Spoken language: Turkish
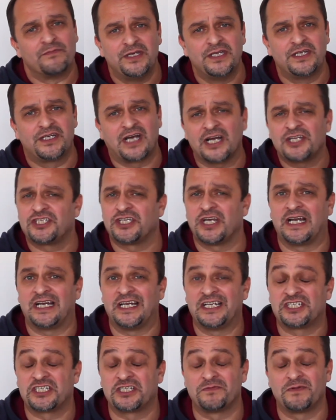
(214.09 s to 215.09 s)
birkaç
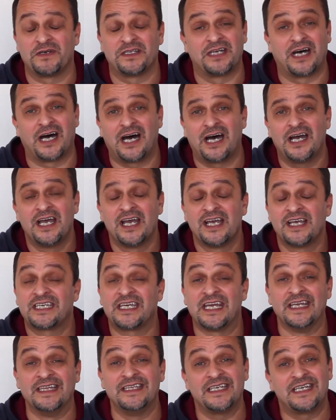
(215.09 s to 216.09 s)
yerleştirme daha
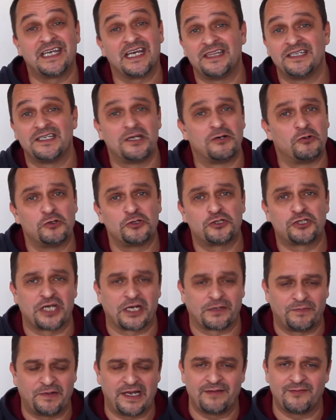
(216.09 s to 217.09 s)
kendi kendine
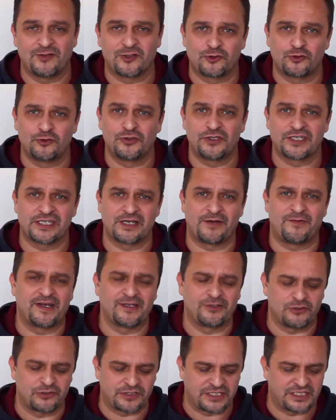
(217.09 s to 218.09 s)
oluşacak bilemiyoruz. Onu da
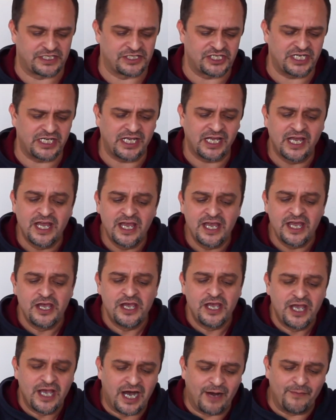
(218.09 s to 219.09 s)
zaman gösterecek.
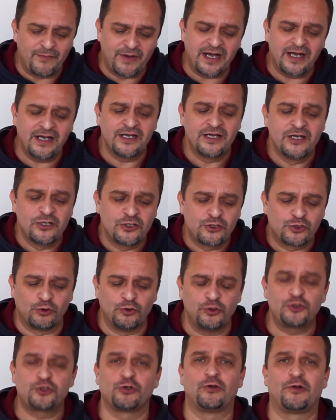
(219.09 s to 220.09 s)
Ama
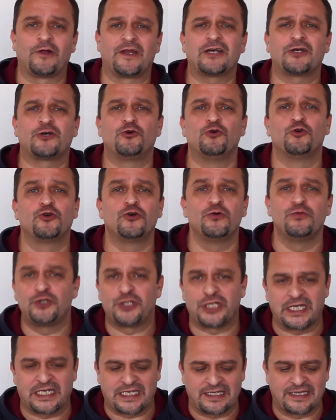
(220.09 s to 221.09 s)
sonuç olarak kurgu bu
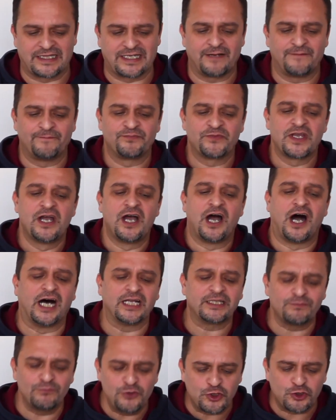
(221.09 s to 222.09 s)
şekilde.
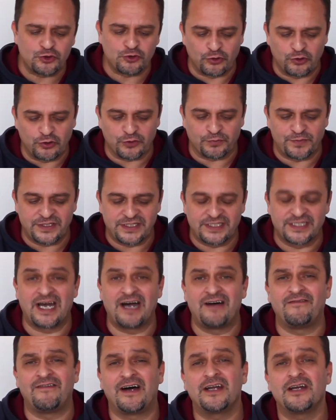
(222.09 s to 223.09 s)
60 soruluk bir
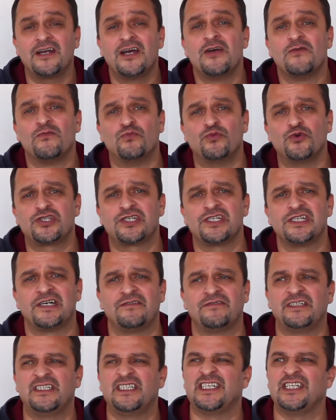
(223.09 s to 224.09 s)
sınav var. Bu
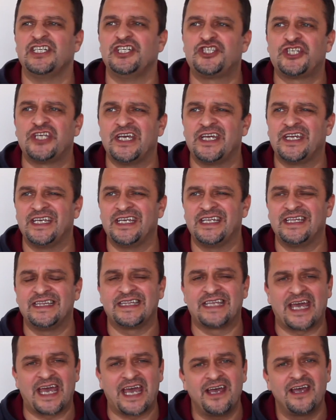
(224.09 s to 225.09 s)
sınavın
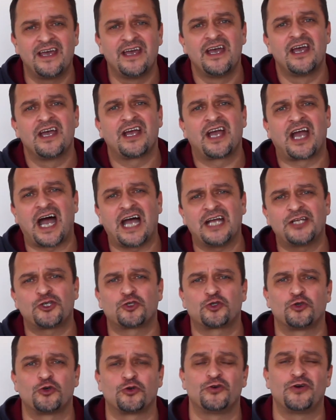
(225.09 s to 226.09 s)
içeriğinde kaç
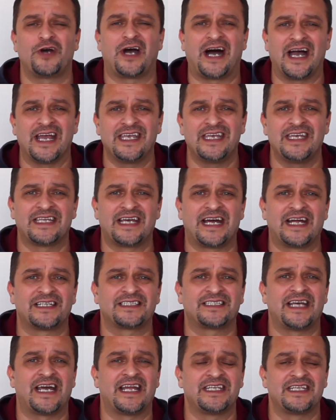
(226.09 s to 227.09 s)
soru hangi
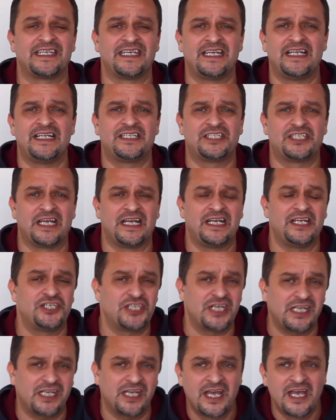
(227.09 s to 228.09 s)
dersten
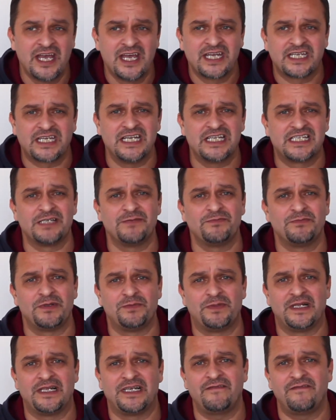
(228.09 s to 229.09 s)
gelecek kesin
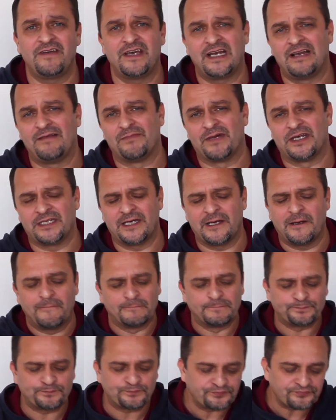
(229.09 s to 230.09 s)
bir bilgi
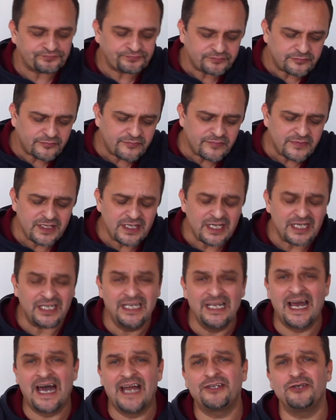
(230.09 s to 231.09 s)
verilmedi.
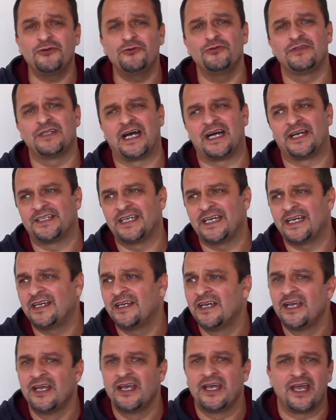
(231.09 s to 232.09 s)
İleriki günlerde
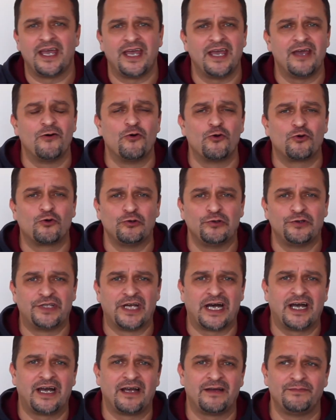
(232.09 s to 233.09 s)

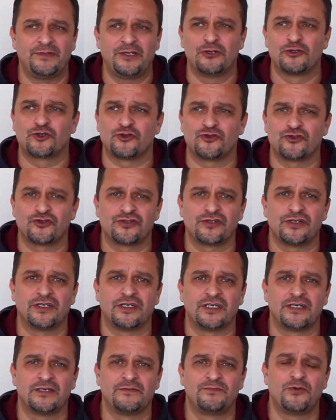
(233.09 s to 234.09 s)
e-okulda biliyorsunuz
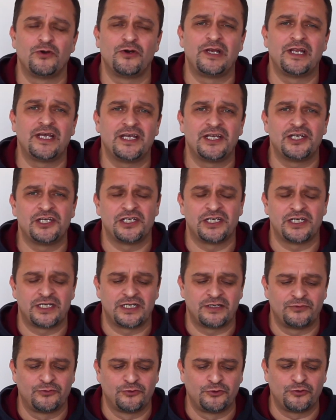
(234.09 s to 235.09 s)
e, böyle
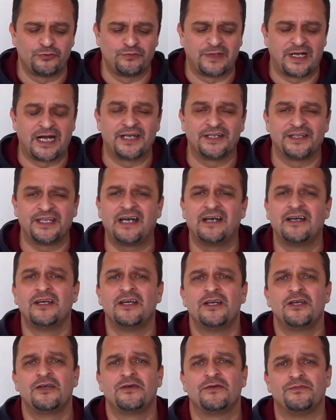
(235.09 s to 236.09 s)
e, durumlarda
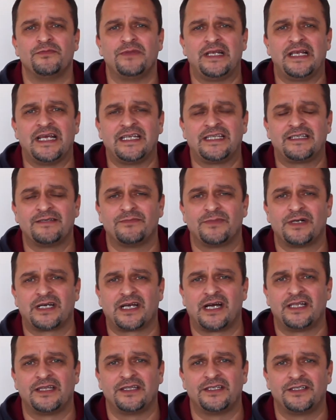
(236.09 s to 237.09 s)
Milli Eğitim
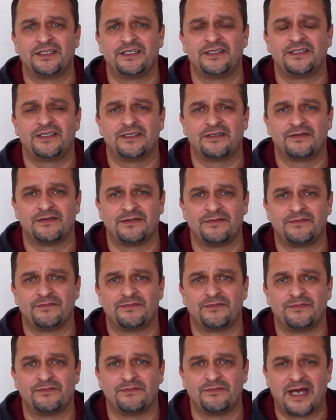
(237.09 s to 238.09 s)
Bakanlığı'nın e,
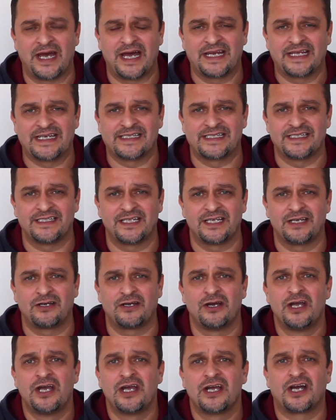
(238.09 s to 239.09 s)

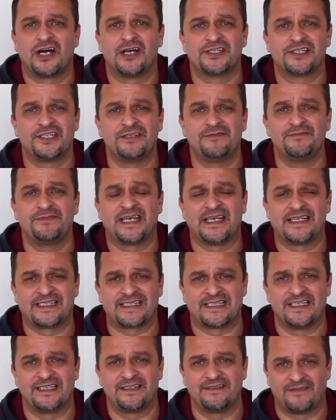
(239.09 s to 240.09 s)
merkezinde kazının
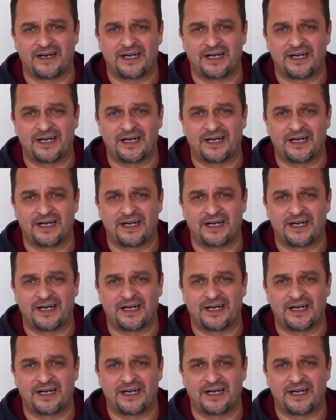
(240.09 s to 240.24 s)
testleri